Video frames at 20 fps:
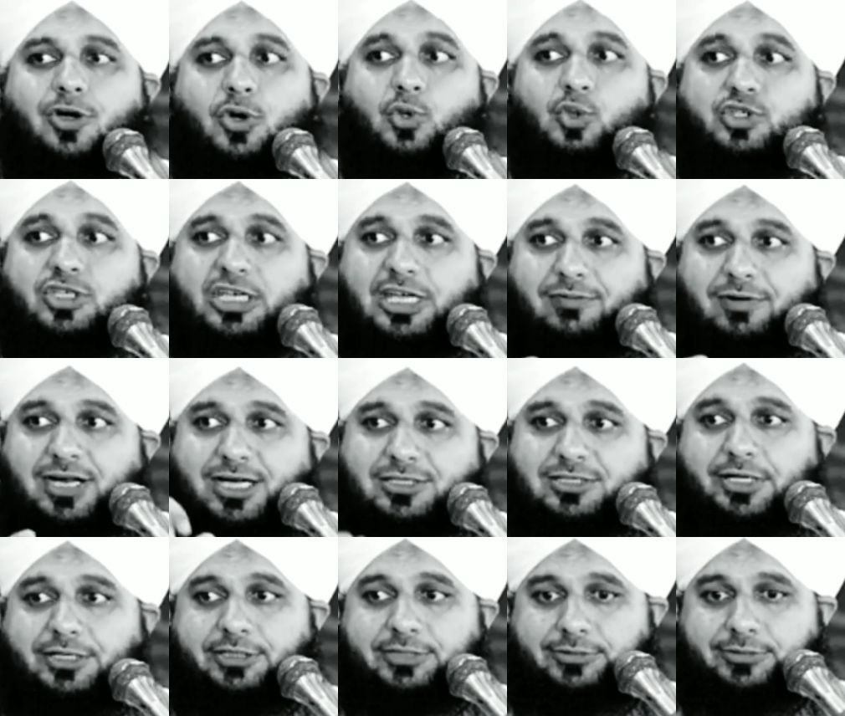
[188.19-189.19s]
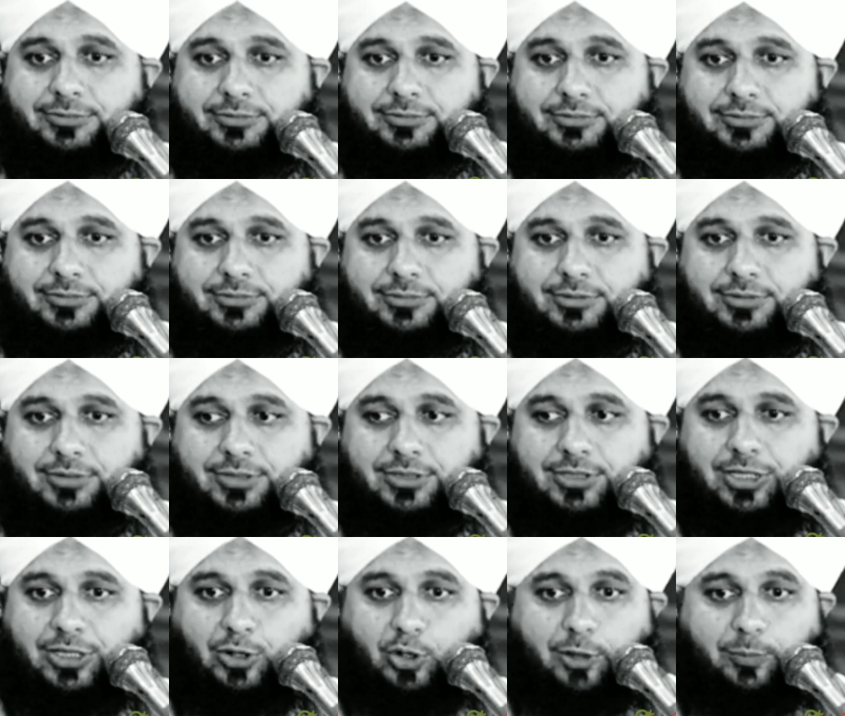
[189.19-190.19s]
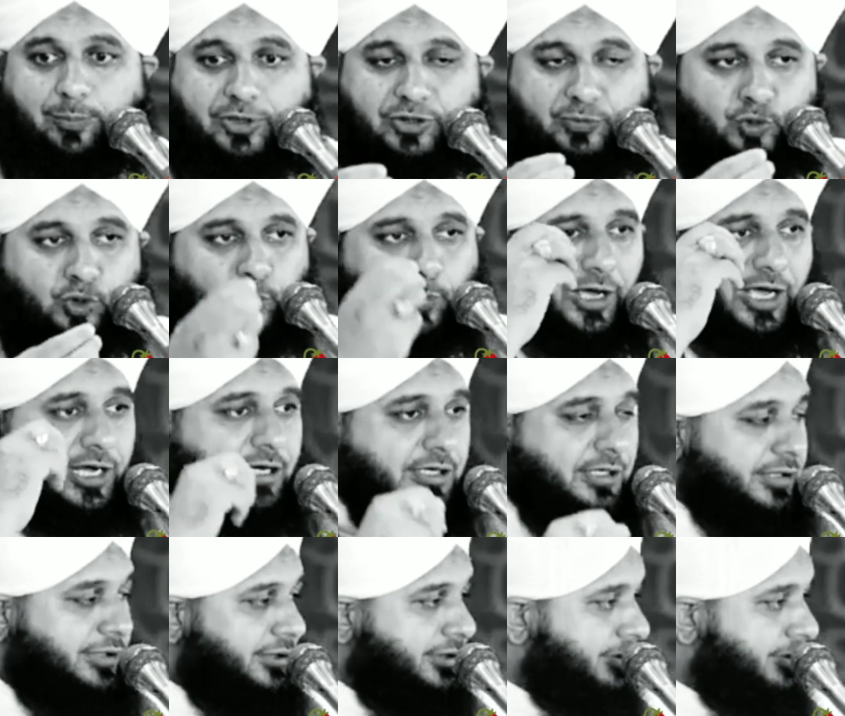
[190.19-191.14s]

और उसकी आवाज़ आई और बदबू फैल गई